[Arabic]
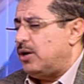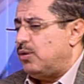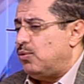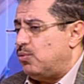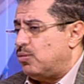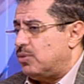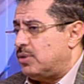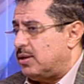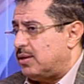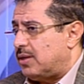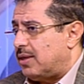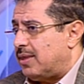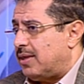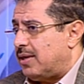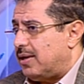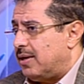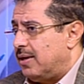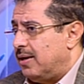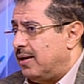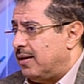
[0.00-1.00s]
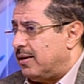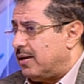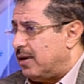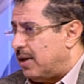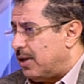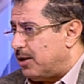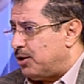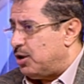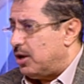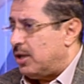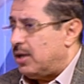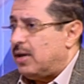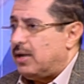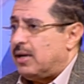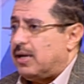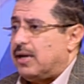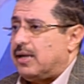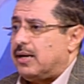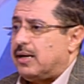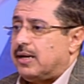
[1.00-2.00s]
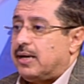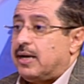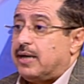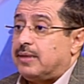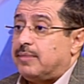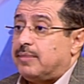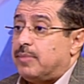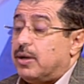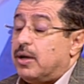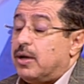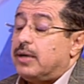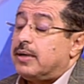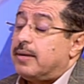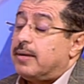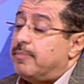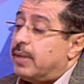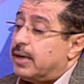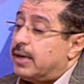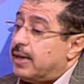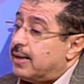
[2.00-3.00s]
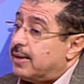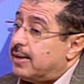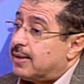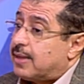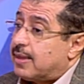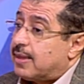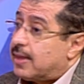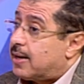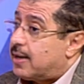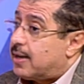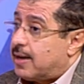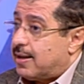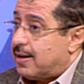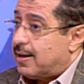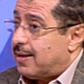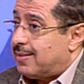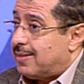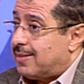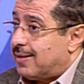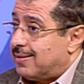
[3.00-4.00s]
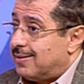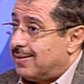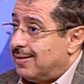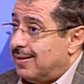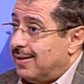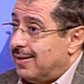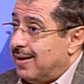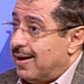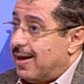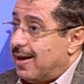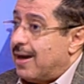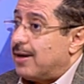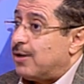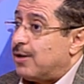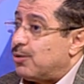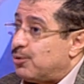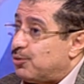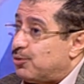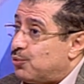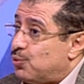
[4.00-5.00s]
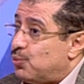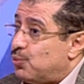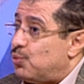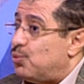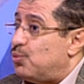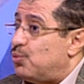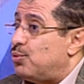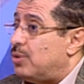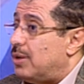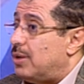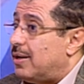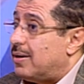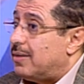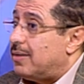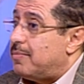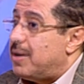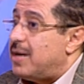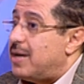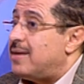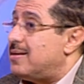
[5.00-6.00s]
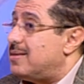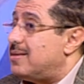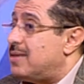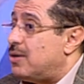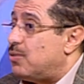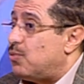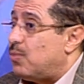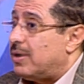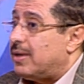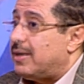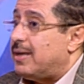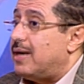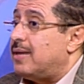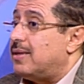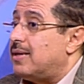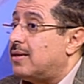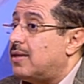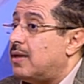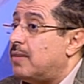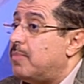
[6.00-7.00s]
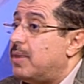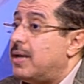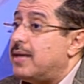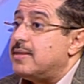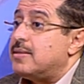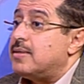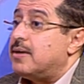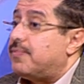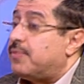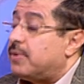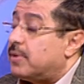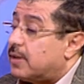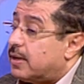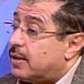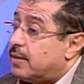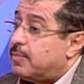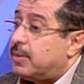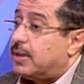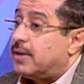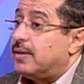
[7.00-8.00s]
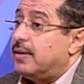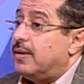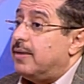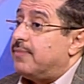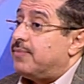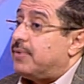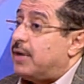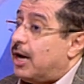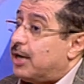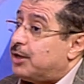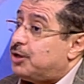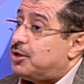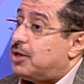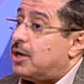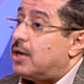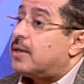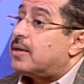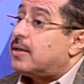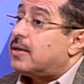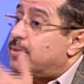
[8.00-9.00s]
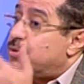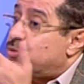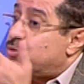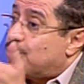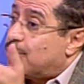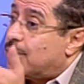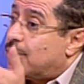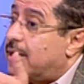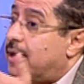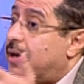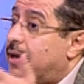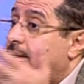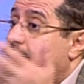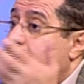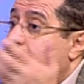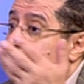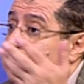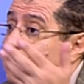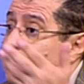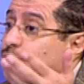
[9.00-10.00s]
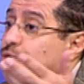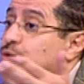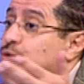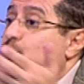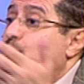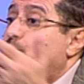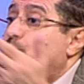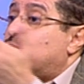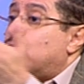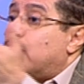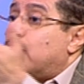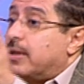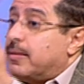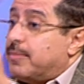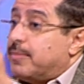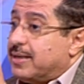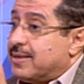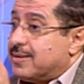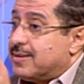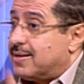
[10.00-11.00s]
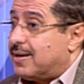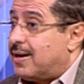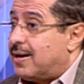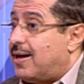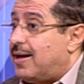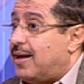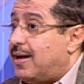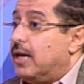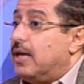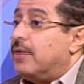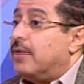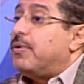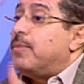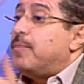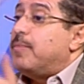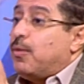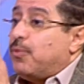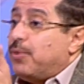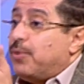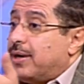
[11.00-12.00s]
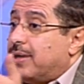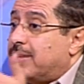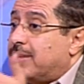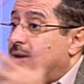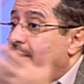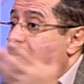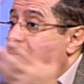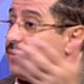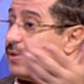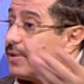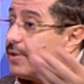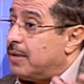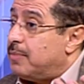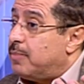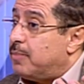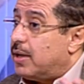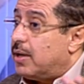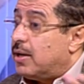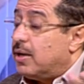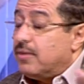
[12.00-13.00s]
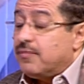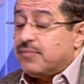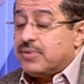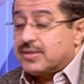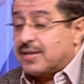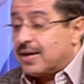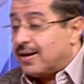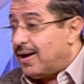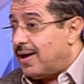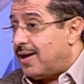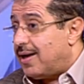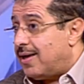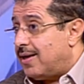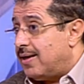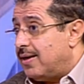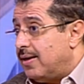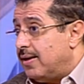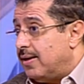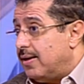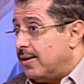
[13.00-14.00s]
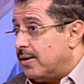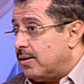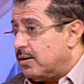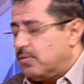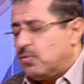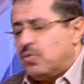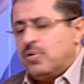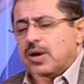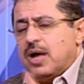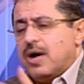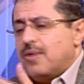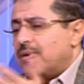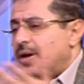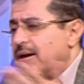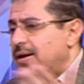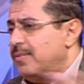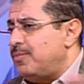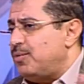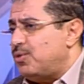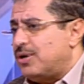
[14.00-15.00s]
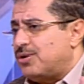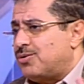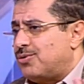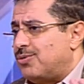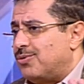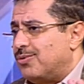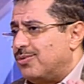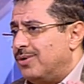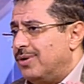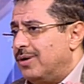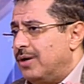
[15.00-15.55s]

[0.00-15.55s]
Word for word: أنه ستضيء للأجيال القادمة ينبغي أن نتذكر أيضا الجنود البارزين والقيادات البارزة صحيح. في ريمة في حجة كرم الزرقاء كرم دشو شهداء بني سراع في المحويت في ريمة في صنعاء كل هؤلاء لم يقصروا